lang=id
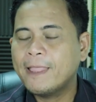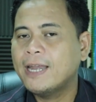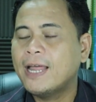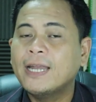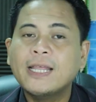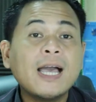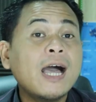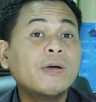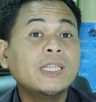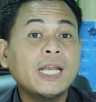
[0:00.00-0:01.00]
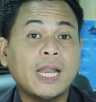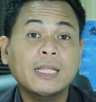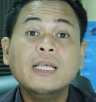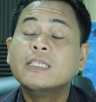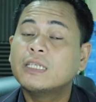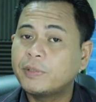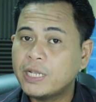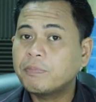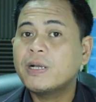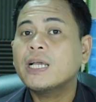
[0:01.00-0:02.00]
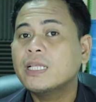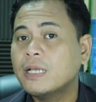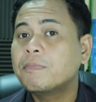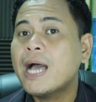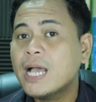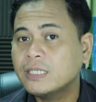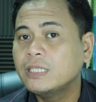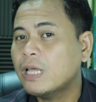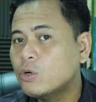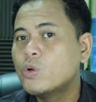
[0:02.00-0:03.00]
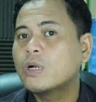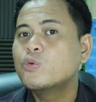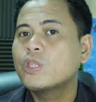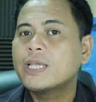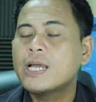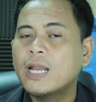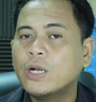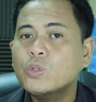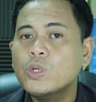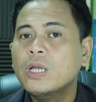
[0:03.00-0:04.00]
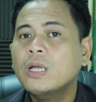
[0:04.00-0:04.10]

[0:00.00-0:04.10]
Dan ada kekhawatiran, seperti yang pernah kita bahas di tahun 2023 yang lalu,